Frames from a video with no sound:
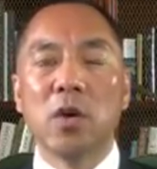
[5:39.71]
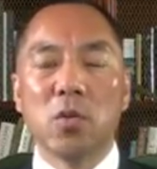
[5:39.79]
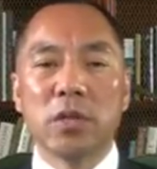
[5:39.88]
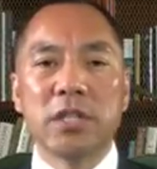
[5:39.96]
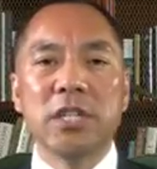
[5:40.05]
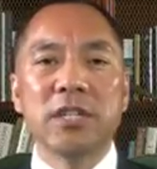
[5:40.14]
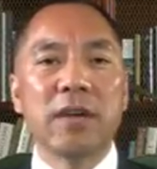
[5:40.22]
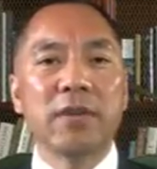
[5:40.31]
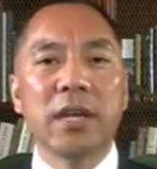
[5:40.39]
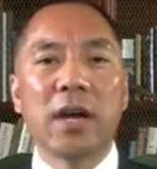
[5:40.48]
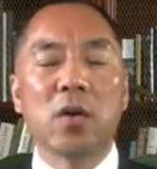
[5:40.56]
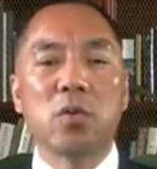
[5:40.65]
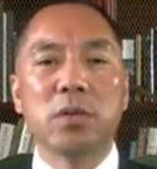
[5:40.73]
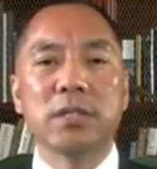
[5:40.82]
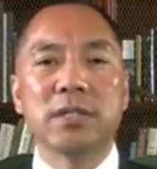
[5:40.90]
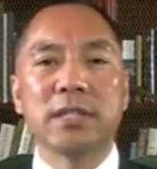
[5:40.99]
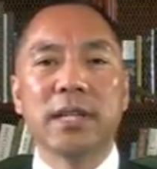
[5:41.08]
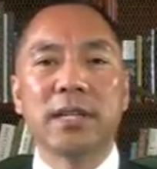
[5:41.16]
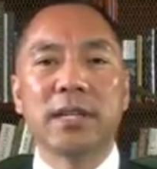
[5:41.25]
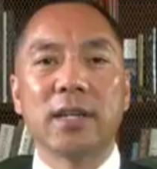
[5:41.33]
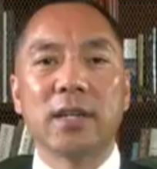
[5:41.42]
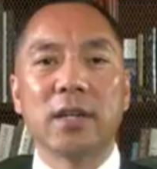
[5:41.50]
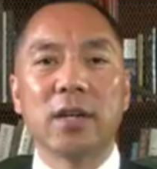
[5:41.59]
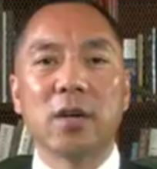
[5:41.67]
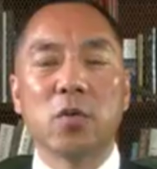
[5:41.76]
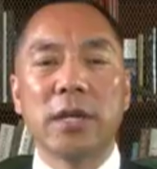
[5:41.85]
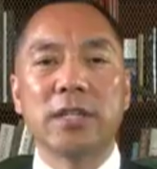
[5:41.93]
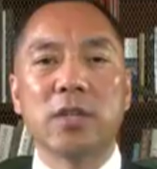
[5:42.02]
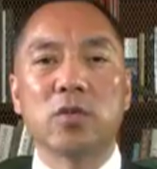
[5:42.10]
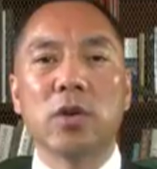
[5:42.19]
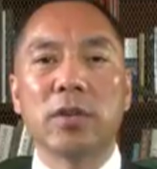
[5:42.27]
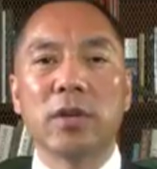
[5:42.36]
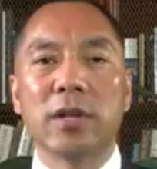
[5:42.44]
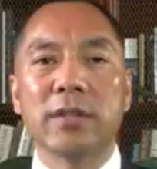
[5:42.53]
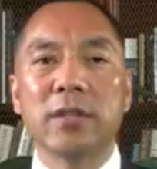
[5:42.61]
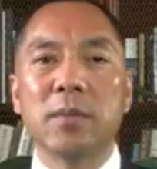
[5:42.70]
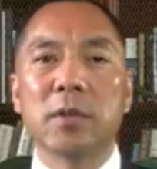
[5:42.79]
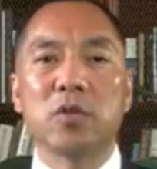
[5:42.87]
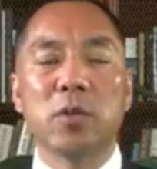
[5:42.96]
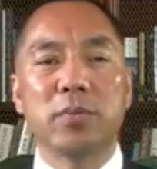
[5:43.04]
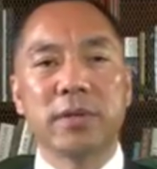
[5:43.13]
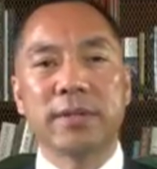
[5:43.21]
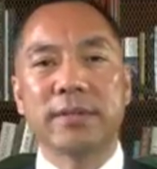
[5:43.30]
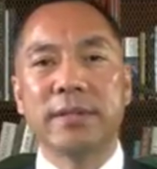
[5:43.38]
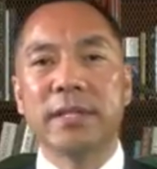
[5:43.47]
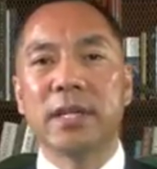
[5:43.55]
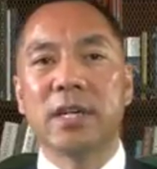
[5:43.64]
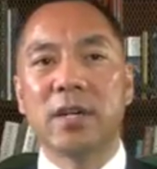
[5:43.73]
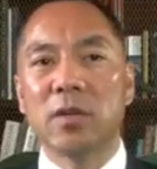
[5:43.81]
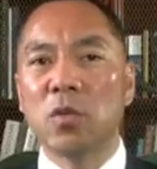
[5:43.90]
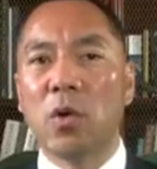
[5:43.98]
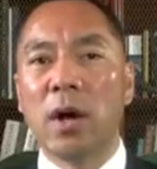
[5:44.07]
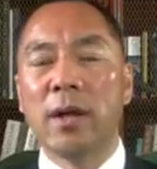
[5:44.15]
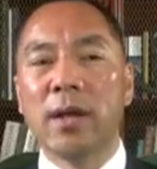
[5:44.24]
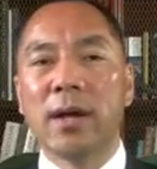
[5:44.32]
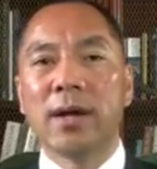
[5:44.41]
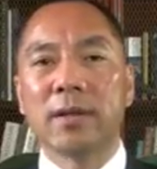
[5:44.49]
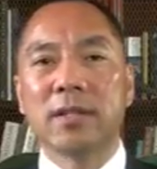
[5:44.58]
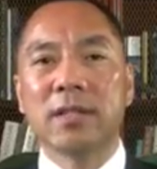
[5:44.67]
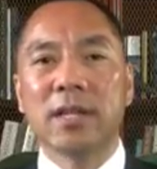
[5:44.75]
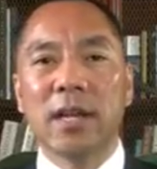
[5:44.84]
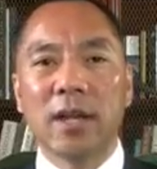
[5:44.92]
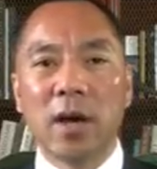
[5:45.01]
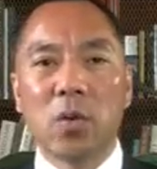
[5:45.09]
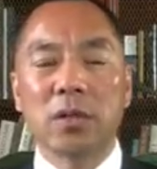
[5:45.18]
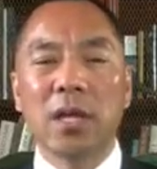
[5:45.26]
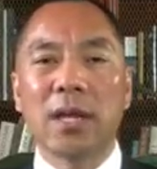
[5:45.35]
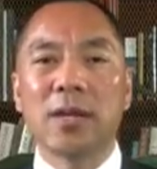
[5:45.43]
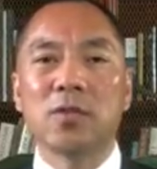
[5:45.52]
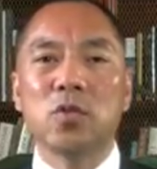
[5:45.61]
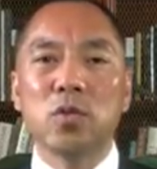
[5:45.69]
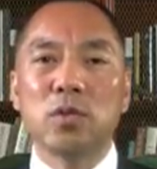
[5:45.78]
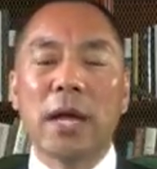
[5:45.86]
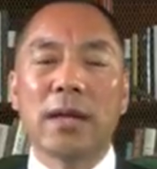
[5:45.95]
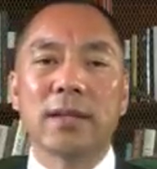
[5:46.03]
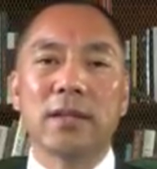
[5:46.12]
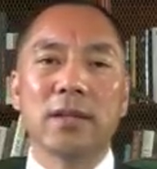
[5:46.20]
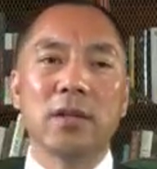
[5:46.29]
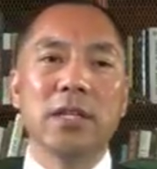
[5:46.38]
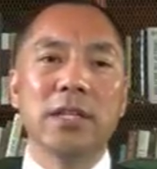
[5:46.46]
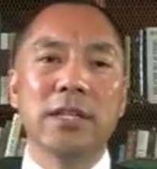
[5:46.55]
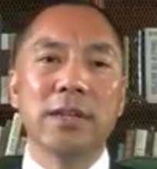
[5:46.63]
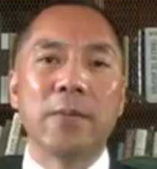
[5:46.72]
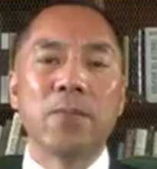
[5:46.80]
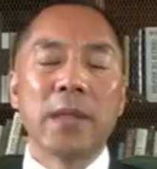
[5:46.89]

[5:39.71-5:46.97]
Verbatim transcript: 我既然为两国之间的呃关系创造了这么多不可思议的合作和给两国带来了巨大的利益，